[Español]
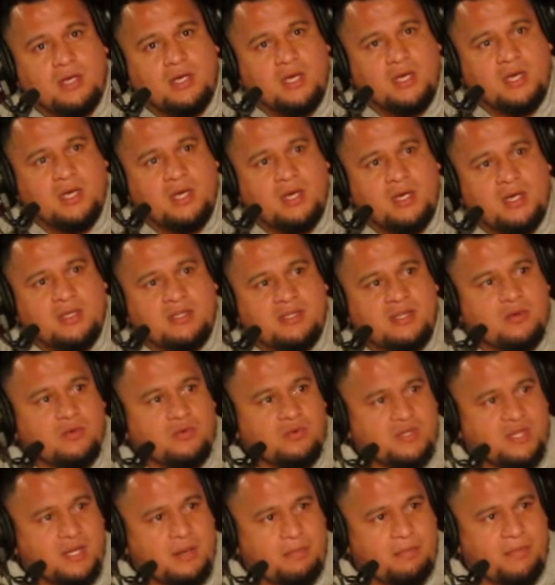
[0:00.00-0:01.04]
que se
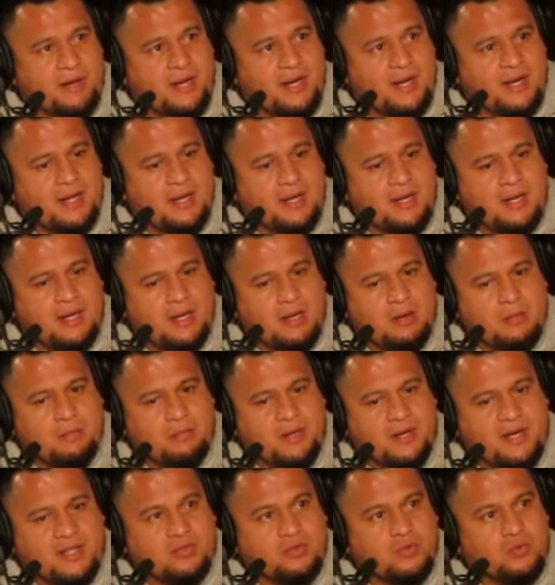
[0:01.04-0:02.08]
usan para,
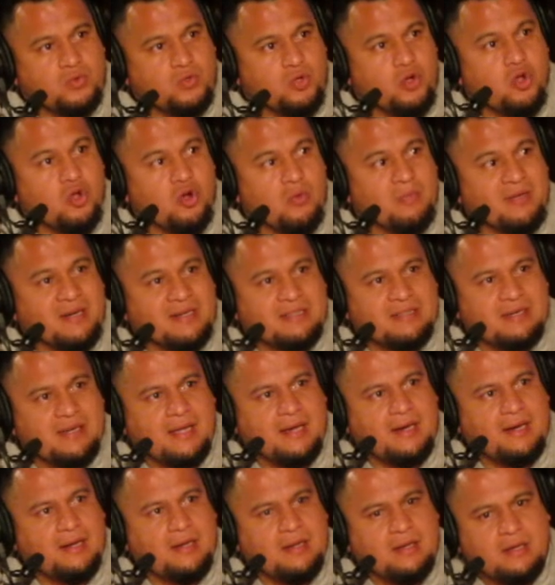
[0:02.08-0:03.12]
para asuntos
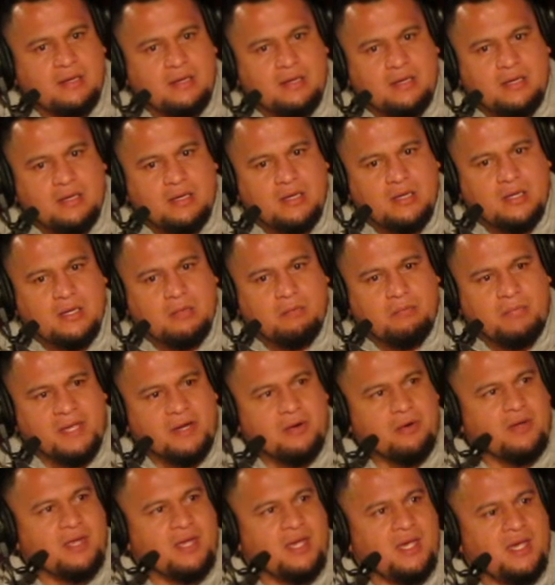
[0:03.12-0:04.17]
comerciales,
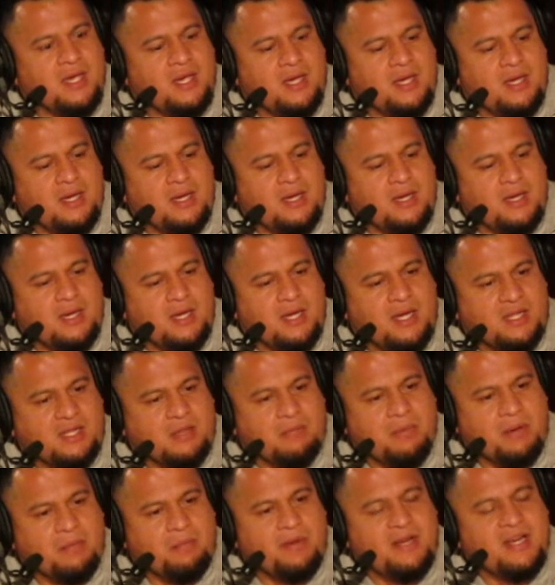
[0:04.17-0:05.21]
pero que
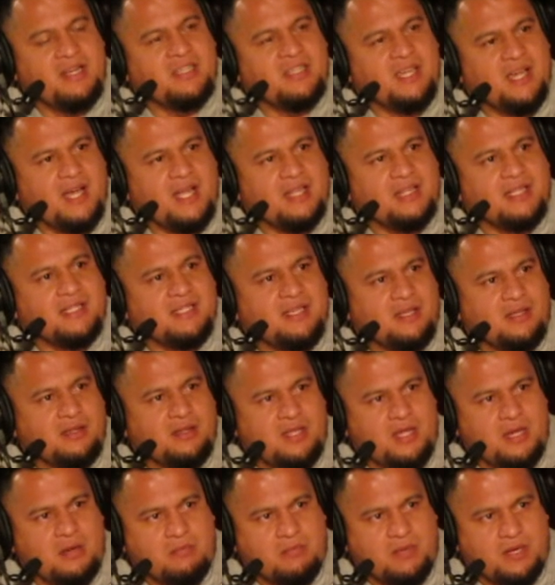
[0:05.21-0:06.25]
este papel llega hasta
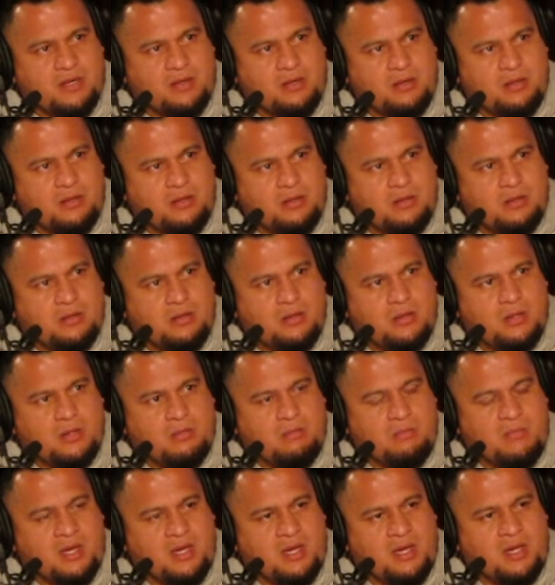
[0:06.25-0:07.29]
septiembre.
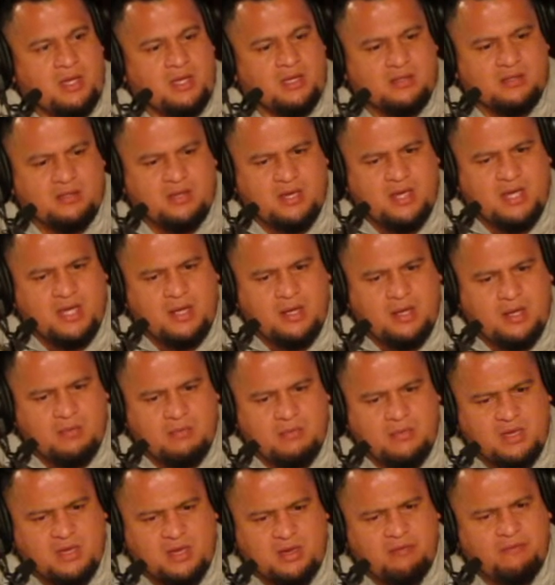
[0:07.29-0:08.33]
Me decía
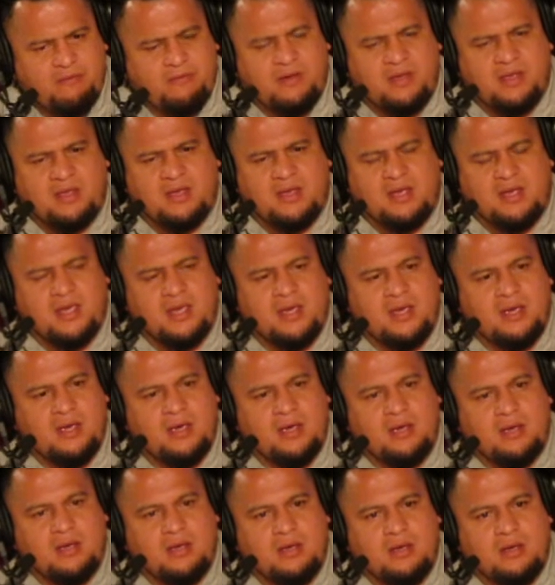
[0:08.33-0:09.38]
mi jefe de
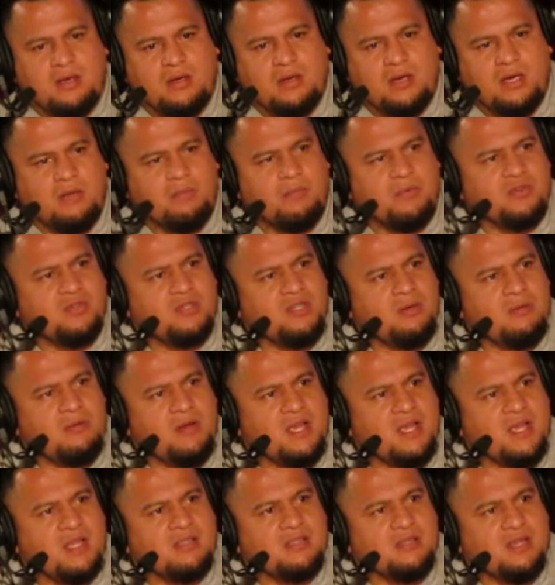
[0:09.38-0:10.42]
que es
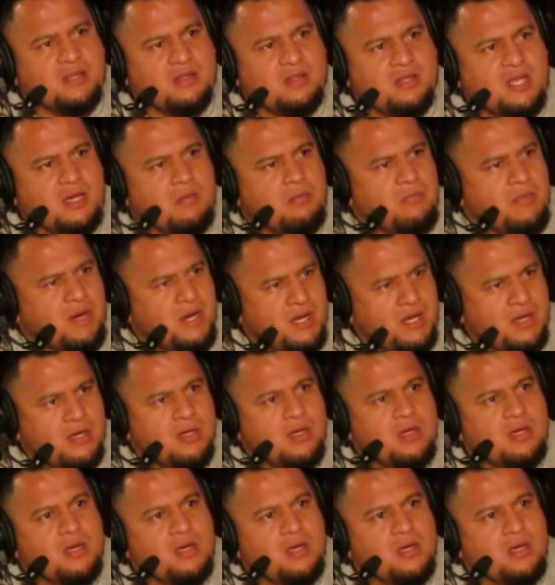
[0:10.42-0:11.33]
posible que en septiembre